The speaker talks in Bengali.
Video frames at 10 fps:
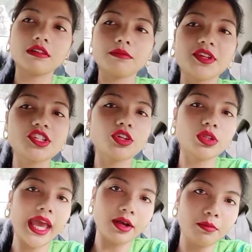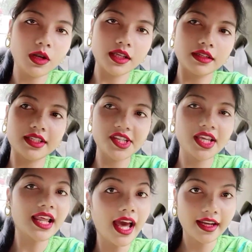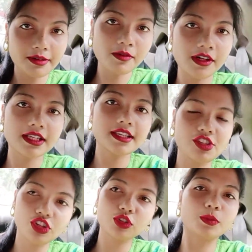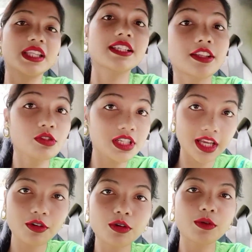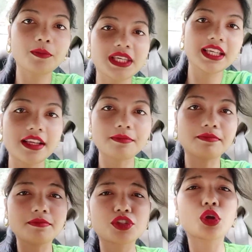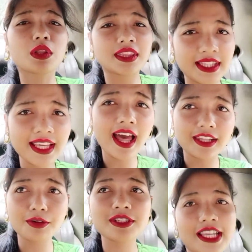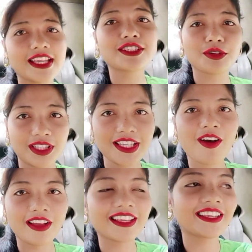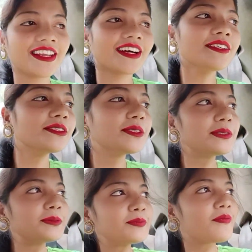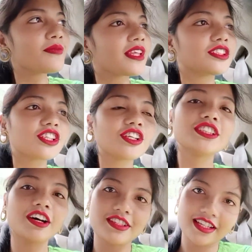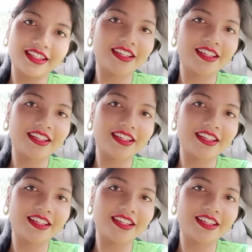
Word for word: ভিডিওতে এক বলে রিয়েলে আরেক বলে সেই জন্য তোমাদের সাথেও শেয়ার করবো আমি সত্যি আদেও সেই সত্যি হয় কিনা চলো যাওয়া যাক